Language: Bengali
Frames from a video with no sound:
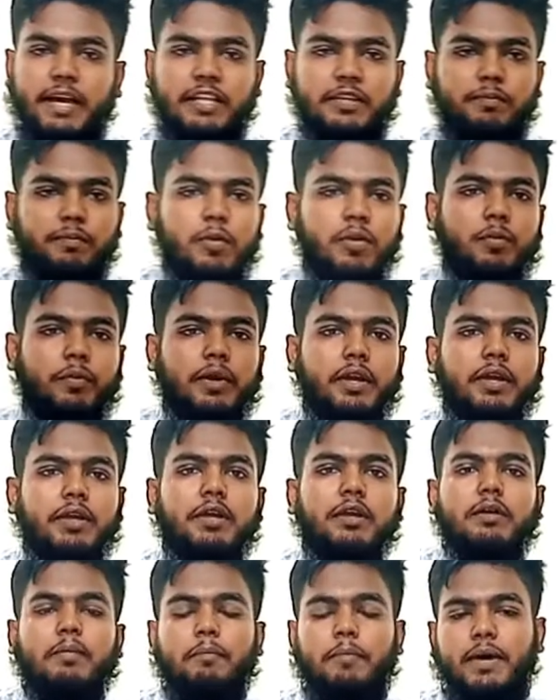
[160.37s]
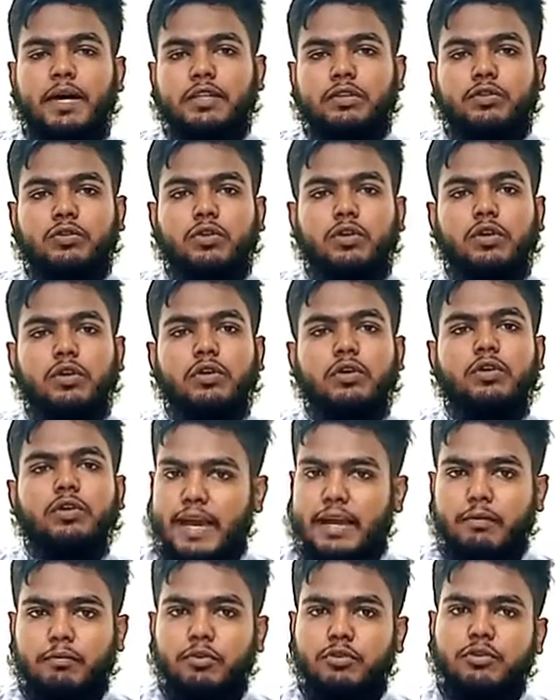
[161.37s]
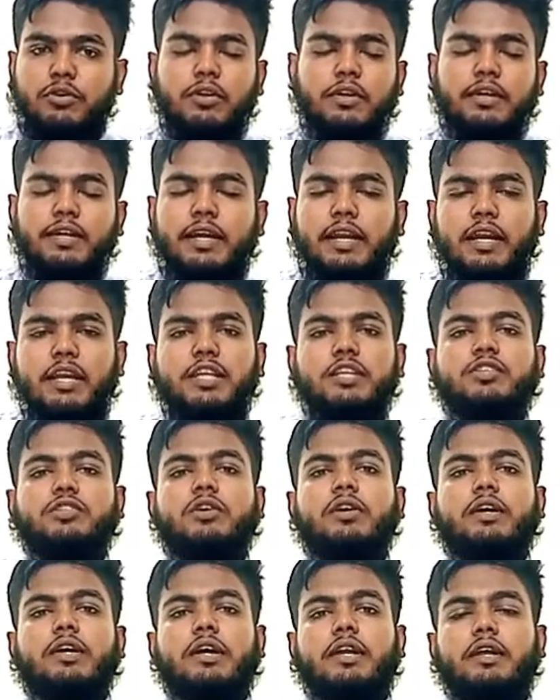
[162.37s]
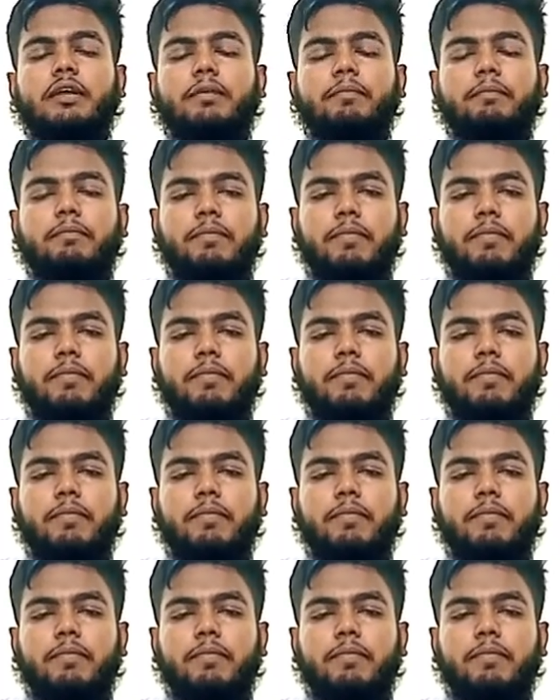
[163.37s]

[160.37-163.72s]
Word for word: প্রাইস পড়বে মাত্র এক বছরের গ্যারান্টি সহকারে